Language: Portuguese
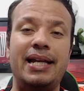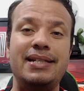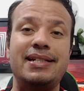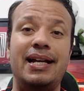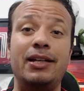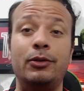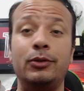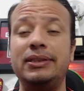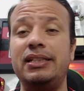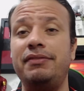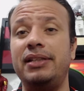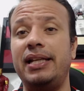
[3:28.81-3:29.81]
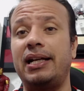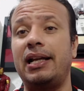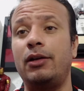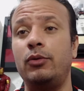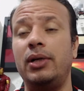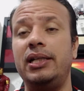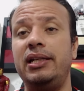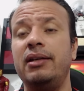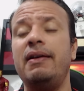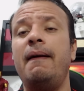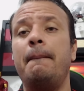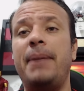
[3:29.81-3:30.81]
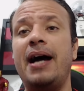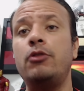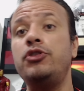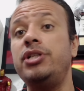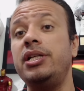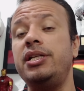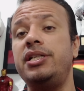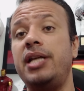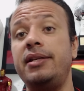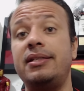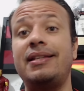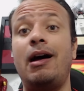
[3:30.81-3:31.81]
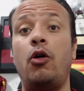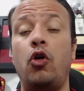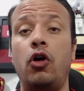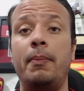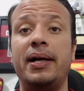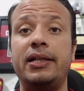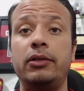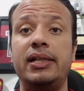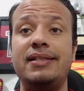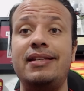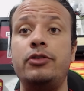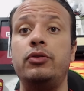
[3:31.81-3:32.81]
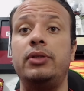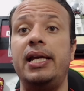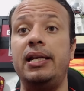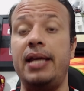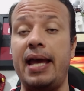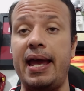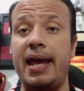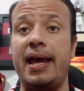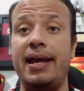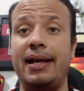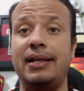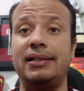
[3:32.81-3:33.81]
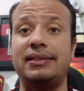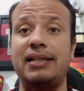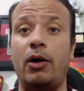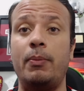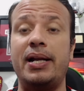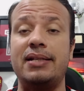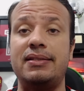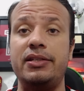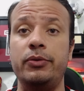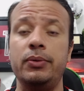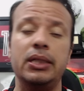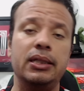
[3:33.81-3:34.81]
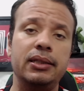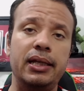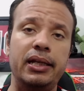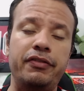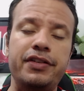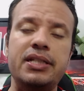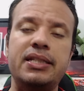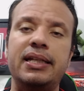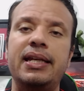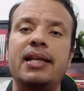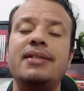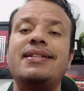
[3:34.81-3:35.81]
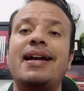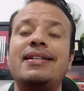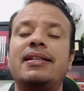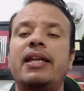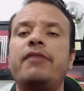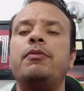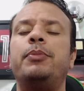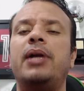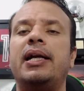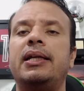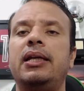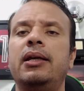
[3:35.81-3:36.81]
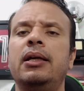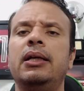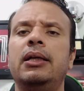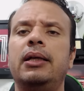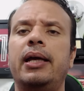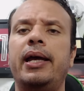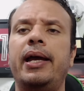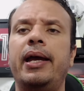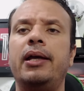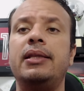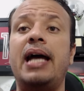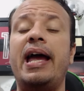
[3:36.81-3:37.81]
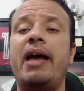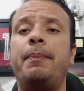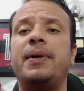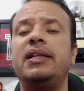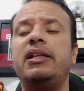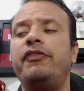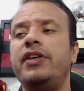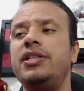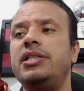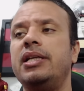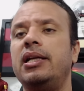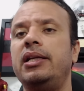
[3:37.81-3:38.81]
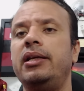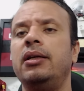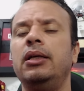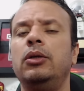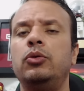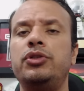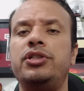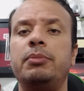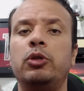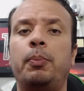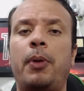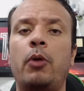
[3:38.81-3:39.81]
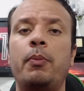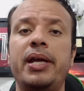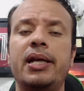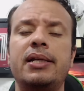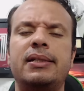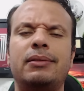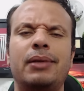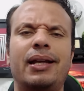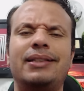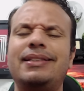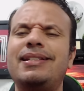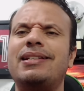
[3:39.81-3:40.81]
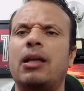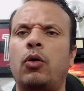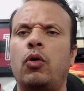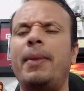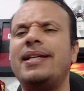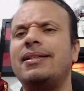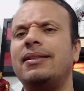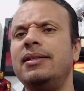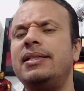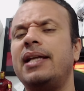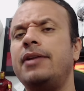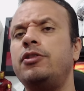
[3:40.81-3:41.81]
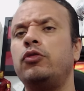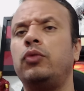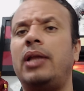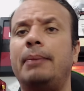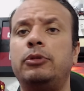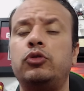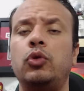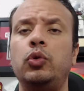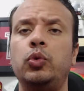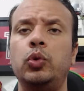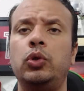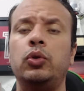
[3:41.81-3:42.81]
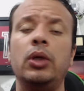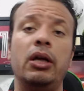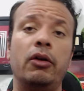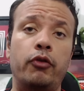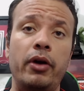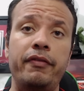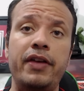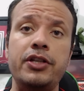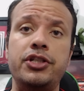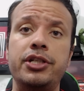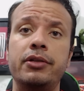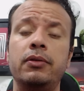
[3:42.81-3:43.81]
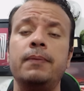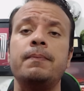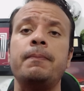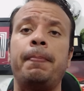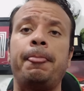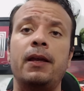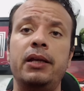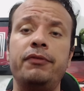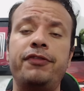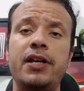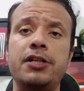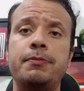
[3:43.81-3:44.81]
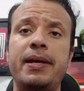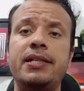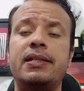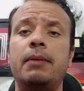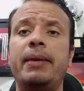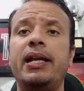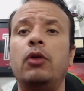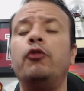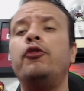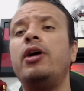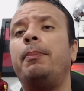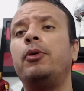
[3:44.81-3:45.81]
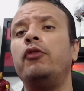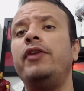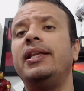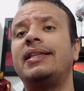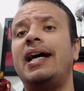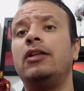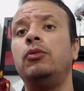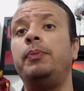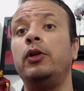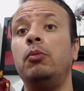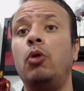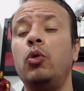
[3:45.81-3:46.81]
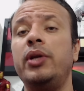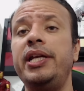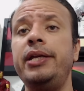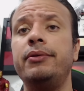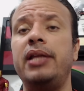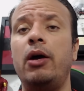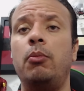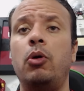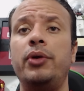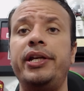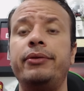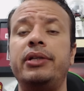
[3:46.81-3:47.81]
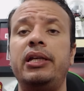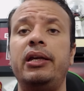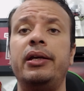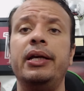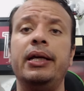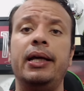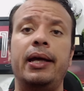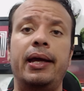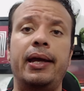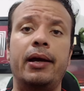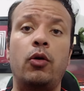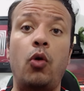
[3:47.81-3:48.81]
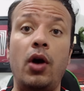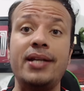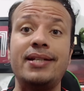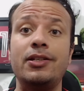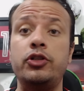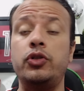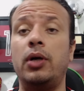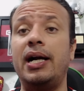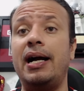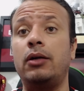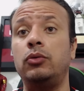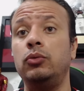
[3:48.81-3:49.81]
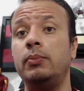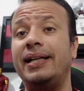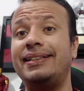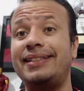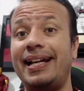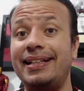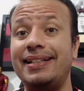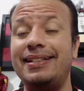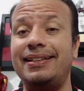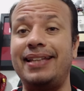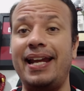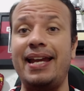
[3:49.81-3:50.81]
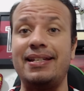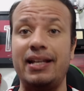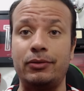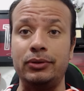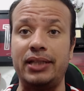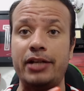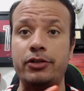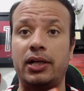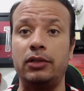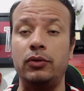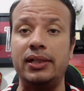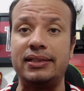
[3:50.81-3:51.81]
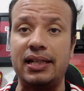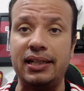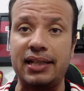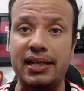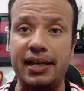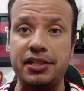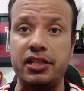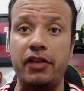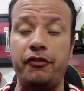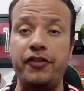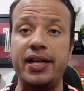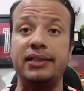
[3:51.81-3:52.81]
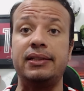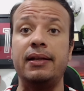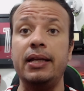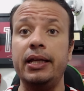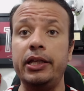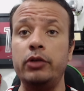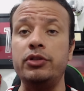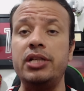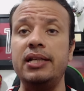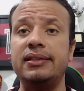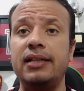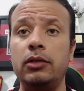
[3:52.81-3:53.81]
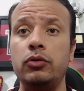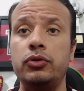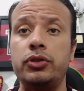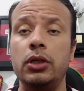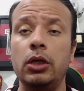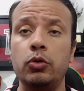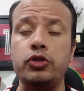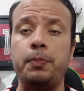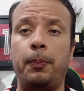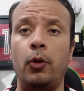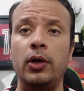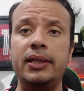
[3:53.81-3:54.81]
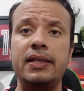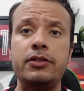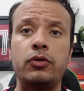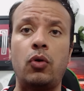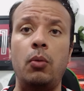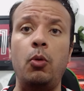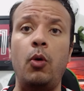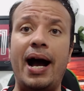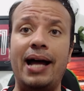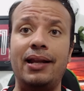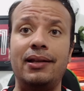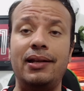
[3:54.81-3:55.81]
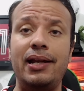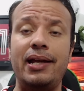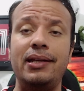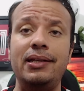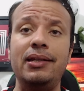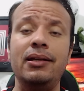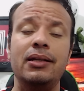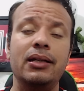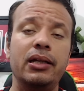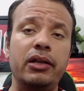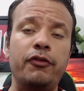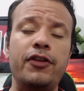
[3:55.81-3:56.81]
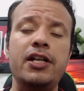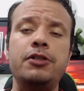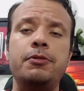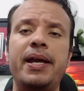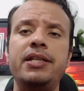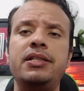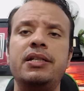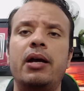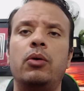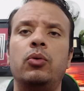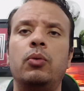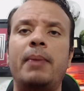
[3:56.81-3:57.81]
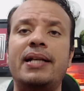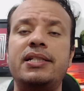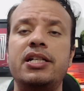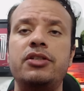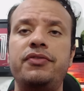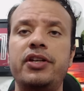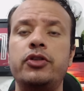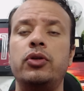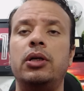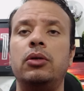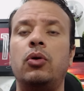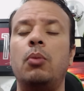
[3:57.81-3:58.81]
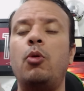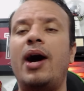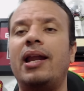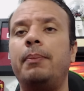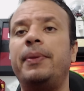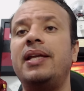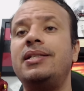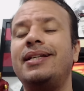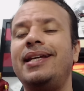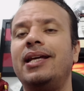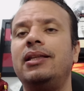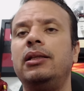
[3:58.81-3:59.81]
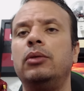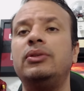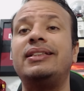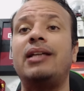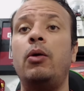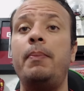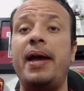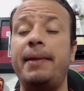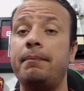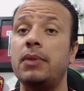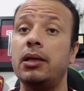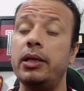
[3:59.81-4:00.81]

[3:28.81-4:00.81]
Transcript: Ele já inclusive declarou ali para os dirigentes da Roma que o desejo dele é regressar ao Brasil, tendo em vista que ele já esteve por aqui. É, na época defendia ali o time do Palmeiras, é, se destacou bastante, era titular absoluto, foi vendido. Infelizmente também não foi aproveitado pelo Mourinho, né? O Mourinho que é, gosta de jogar com uma saída de três, né? Com três jogadores ali na linha de defesa e utilizando os, os pontas como ala, né? E infelizmente, né? O Matias vinha jogando como ala pela esquerda, não saiu bem.